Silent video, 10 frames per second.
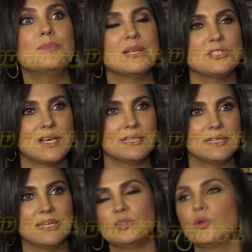बन
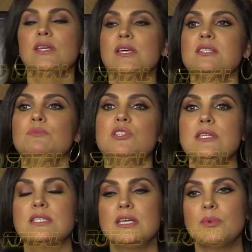जाते हैं तो ये सब
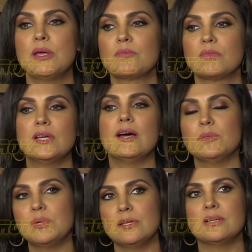चीज़ें में ध्यान
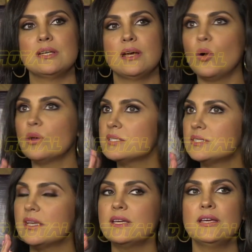में में रखना और
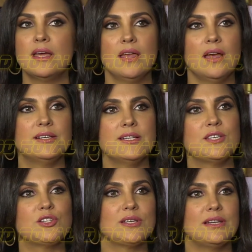सही
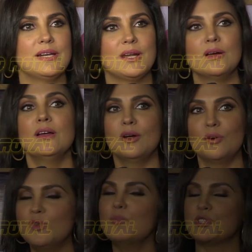डिसीजन लेना
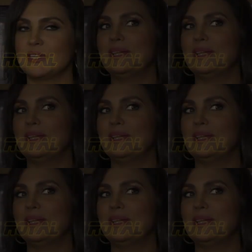वो मुश्किल